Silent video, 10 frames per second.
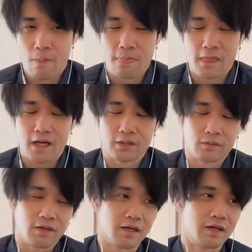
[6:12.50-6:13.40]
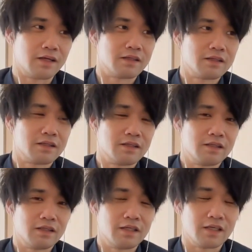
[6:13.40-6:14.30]
なあとは、
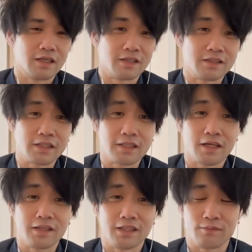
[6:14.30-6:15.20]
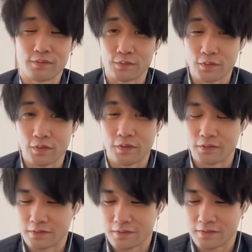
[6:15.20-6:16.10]
えー、ゼータガンダムで言うと
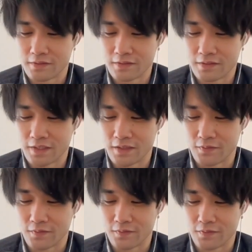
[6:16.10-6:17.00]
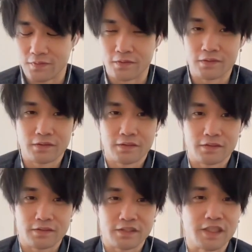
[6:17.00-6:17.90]
あのー
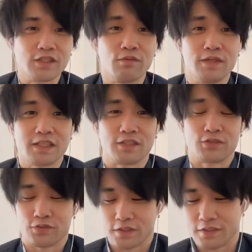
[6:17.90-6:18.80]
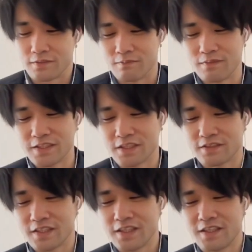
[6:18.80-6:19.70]
ジェリド・メサ注意っていうね、めちゃく
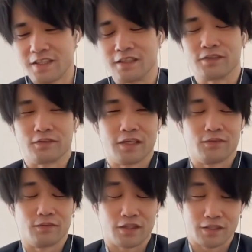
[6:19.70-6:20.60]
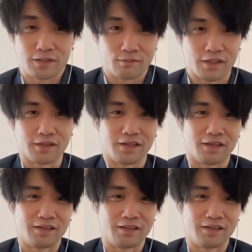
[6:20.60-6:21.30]
ちゃ人気なんですよ、あの、ガンダムファンから。